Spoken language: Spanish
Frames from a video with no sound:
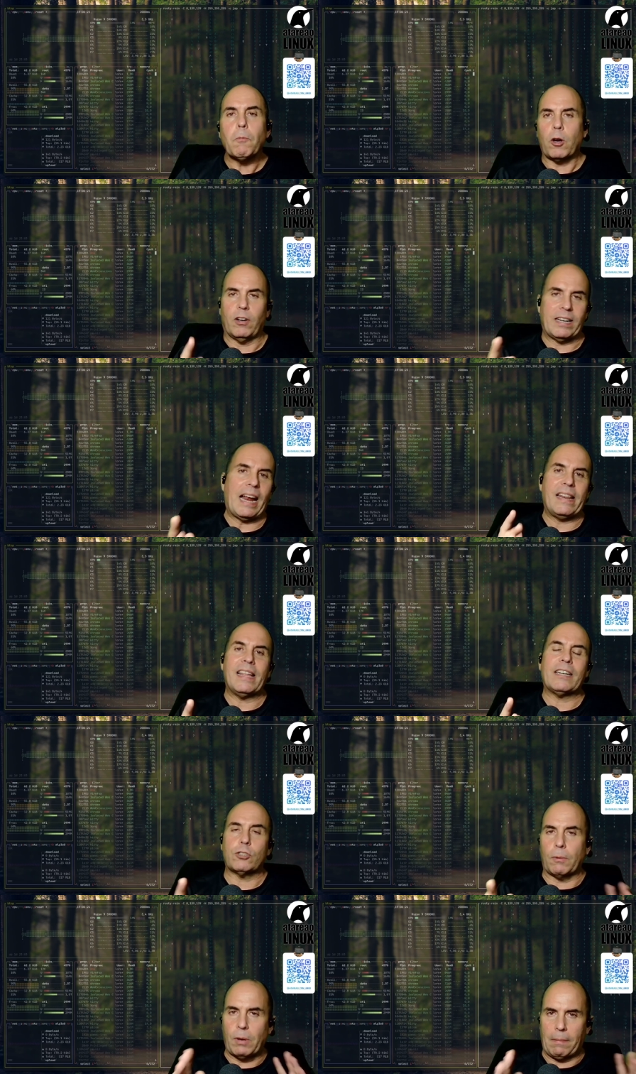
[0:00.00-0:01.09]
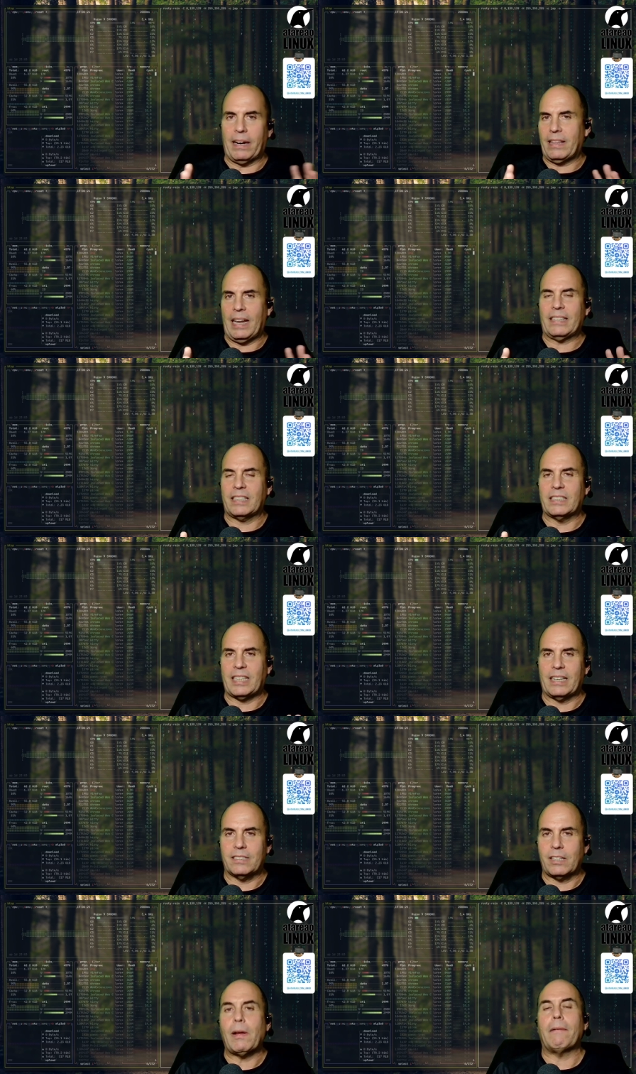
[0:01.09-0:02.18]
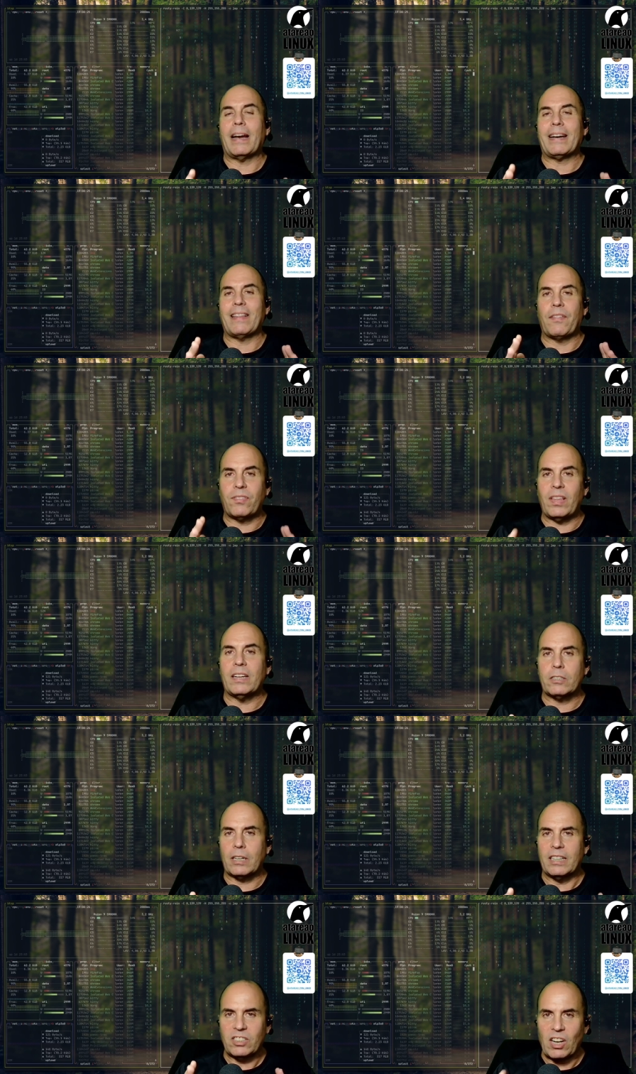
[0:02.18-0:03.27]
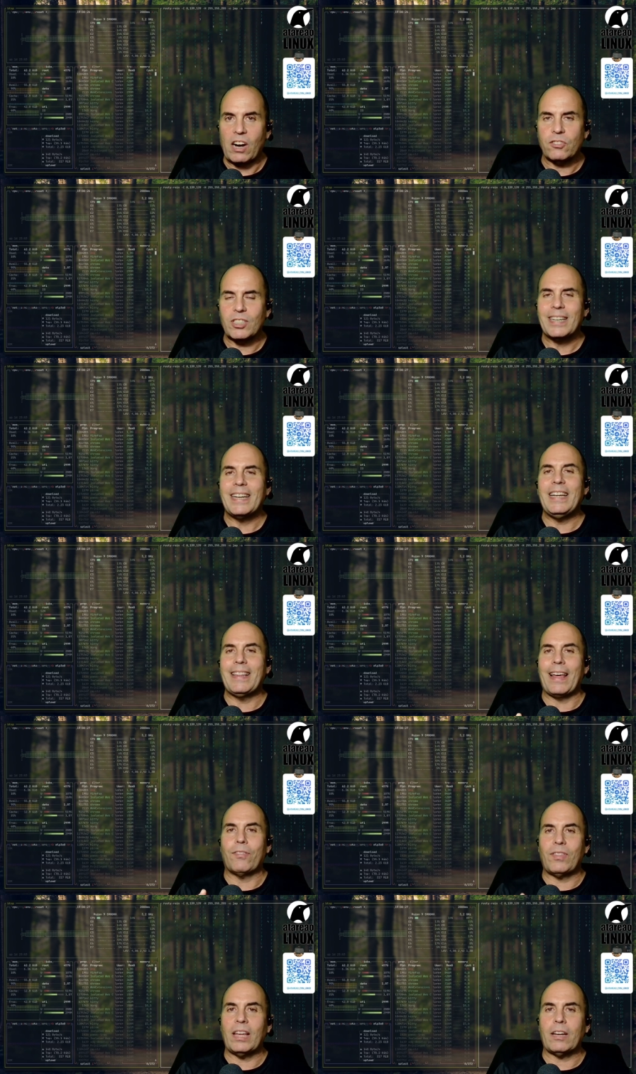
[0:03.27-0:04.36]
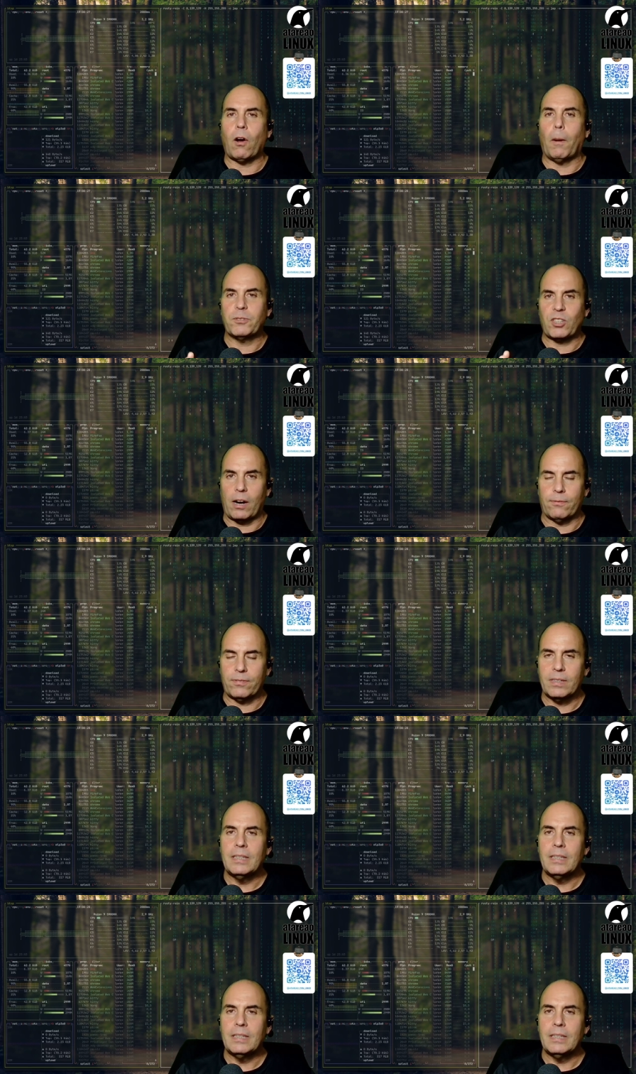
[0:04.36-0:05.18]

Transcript: Bueno, en realidad no te voy a hablar de Elasticsearch, te voy a hablar de Think Search y de Think Observe.